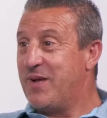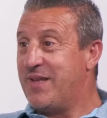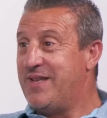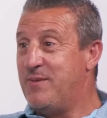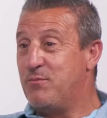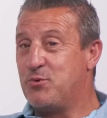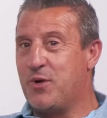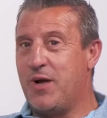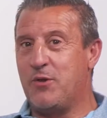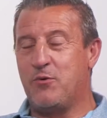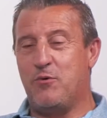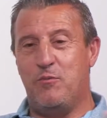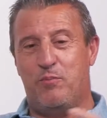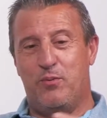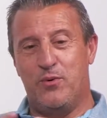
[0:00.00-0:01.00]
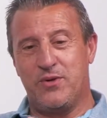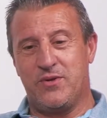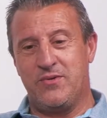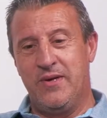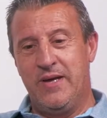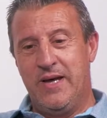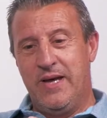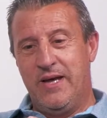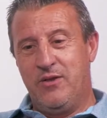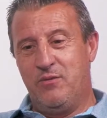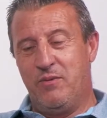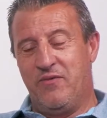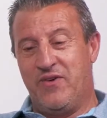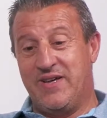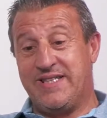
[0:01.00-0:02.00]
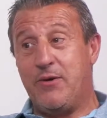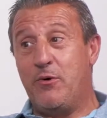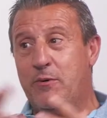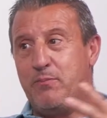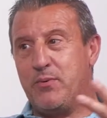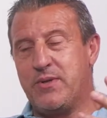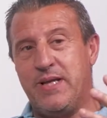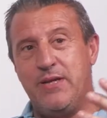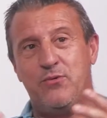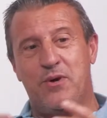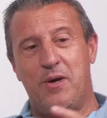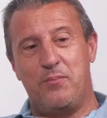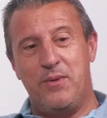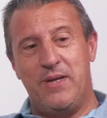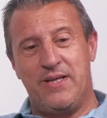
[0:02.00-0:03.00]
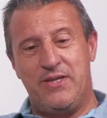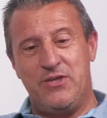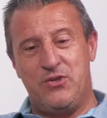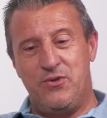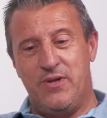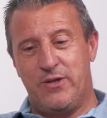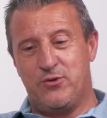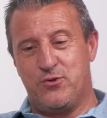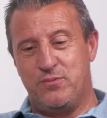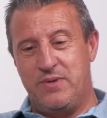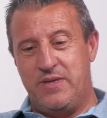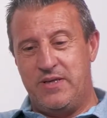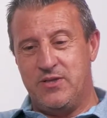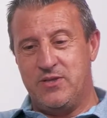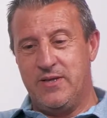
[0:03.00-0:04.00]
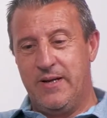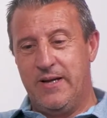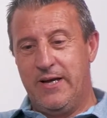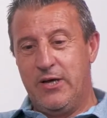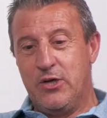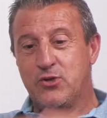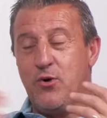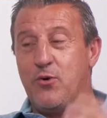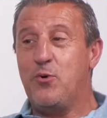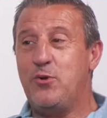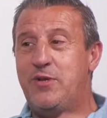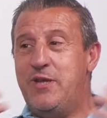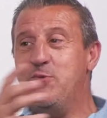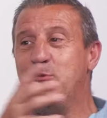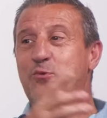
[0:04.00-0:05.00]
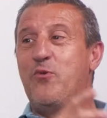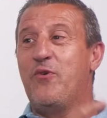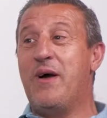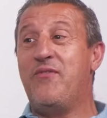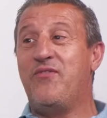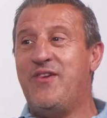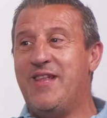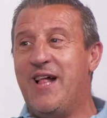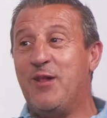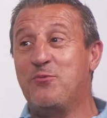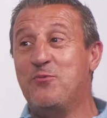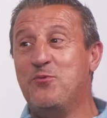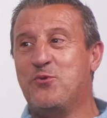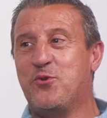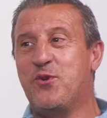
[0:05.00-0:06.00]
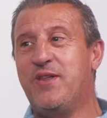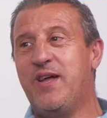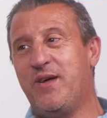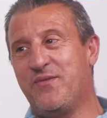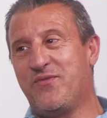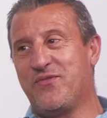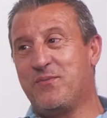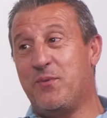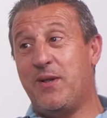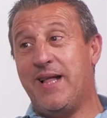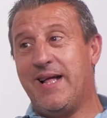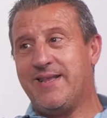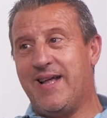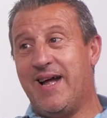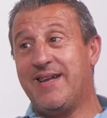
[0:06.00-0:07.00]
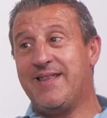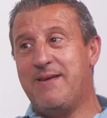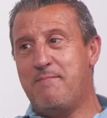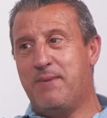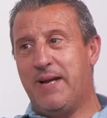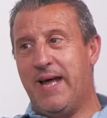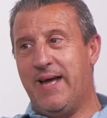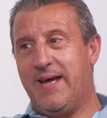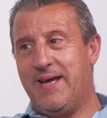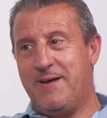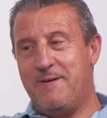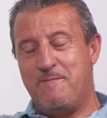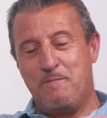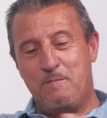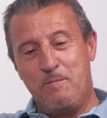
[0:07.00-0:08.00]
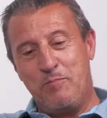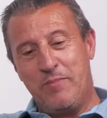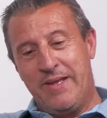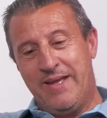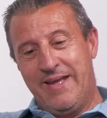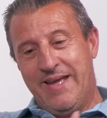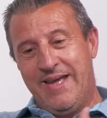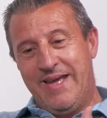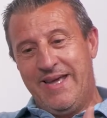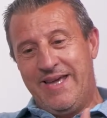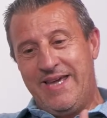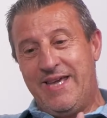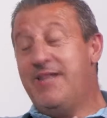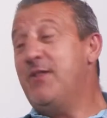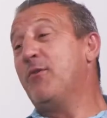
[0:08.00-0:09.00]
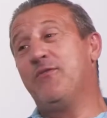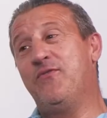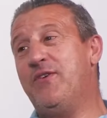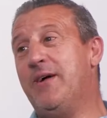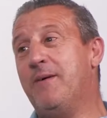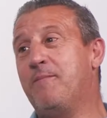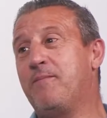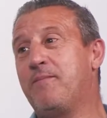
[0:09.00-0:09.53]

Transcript: nunca tínhamos jogado com o Porto numa fase tão importante do Campeonato Nacional dos Juvenis. Só que eu tinha um, a final de um torneio de futebol à tarde em Braga. E não ah, então devia... então